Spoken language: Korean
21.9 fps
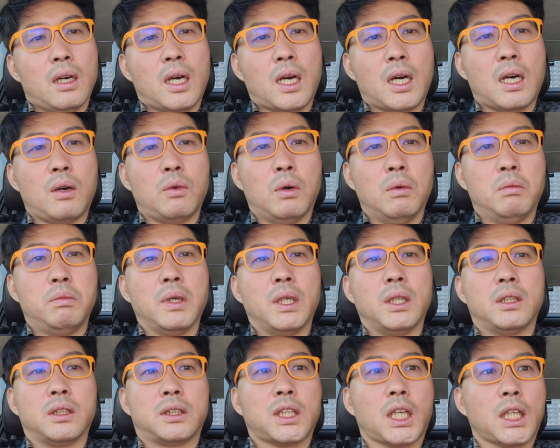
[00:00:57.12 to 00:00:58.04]
아
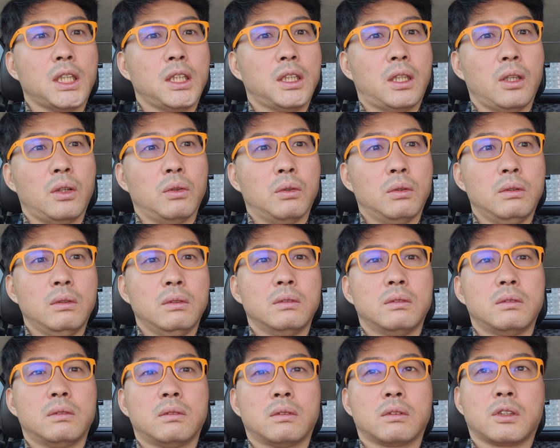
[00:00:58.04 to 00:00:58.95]
원벨리 짱인데요
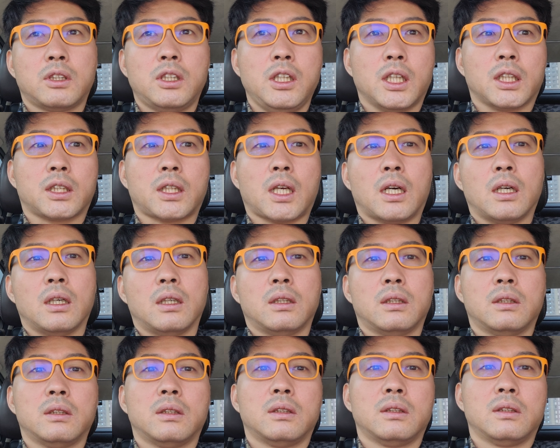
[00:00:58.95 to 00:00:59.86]
큰일 났다
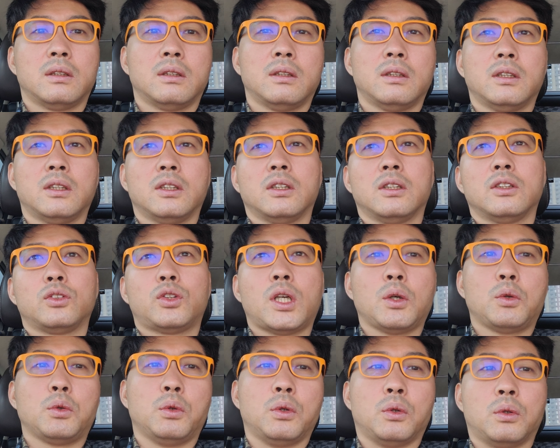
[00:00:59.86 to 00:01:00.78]

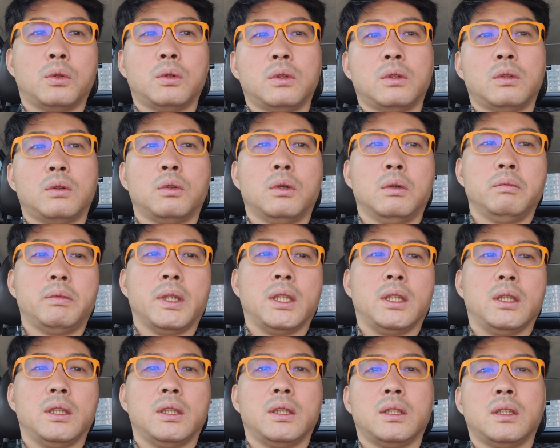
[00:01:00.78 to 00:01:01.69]
최고업
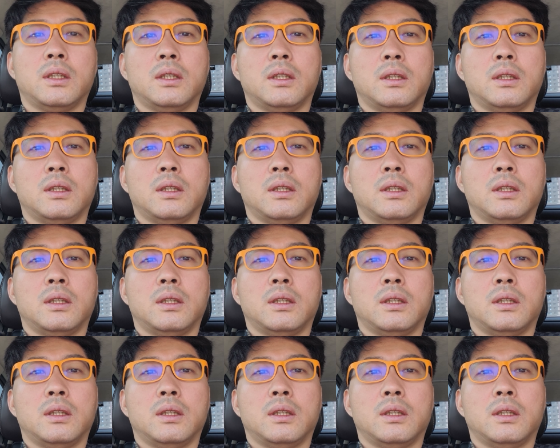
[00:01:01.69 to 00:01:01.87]
원베일리